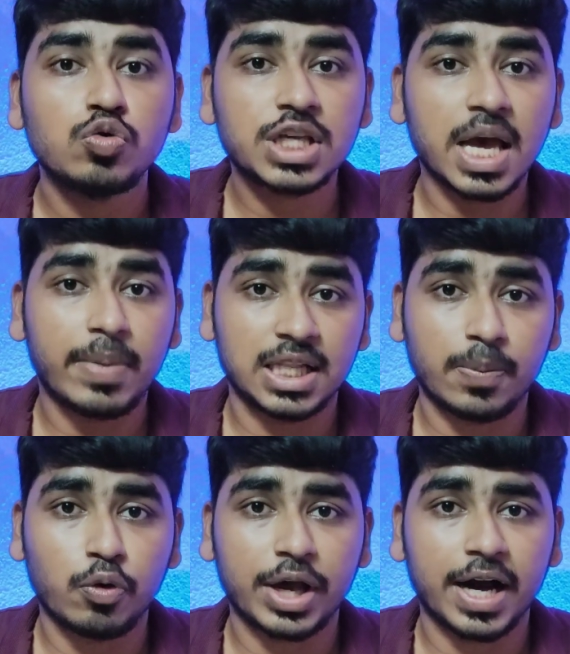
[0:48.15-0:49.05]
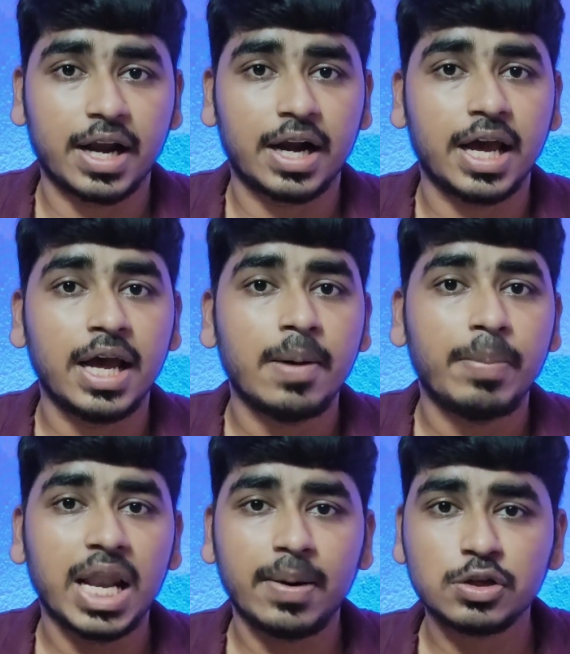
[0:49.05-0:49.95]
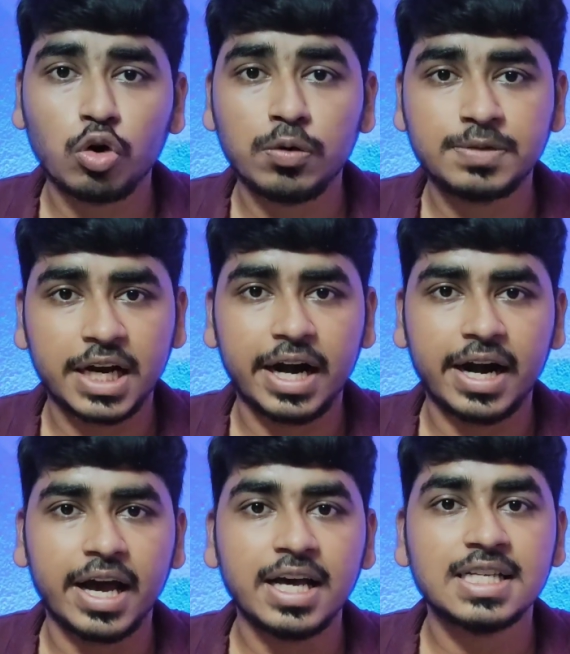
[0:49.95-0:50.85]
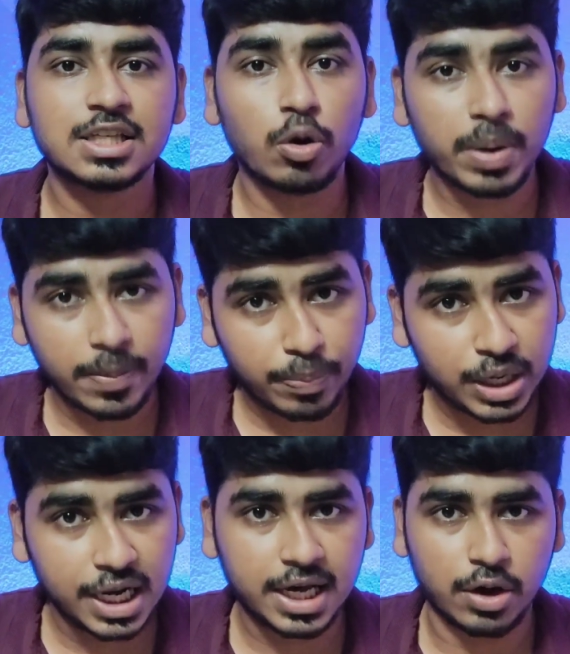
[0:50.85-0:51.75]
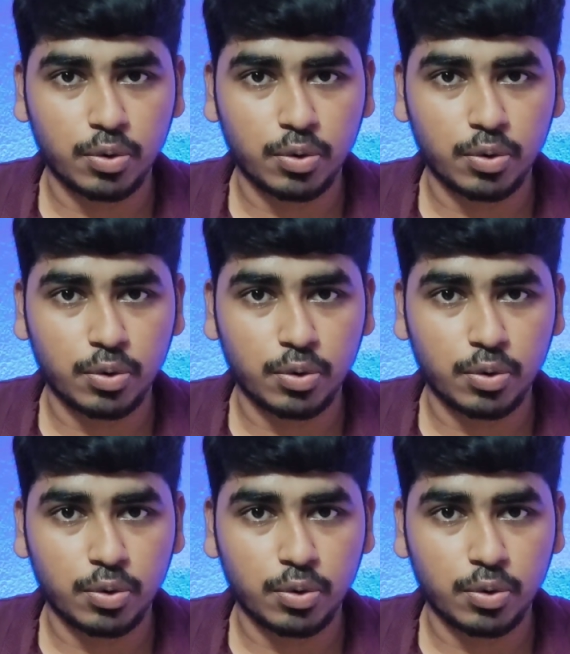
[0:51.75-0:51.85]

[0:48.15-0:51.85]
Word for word: उसके बाद आपको क्या करना है पहला वाला जो वेबसाइट आ रहा है इसके ऊपर आप क्लिक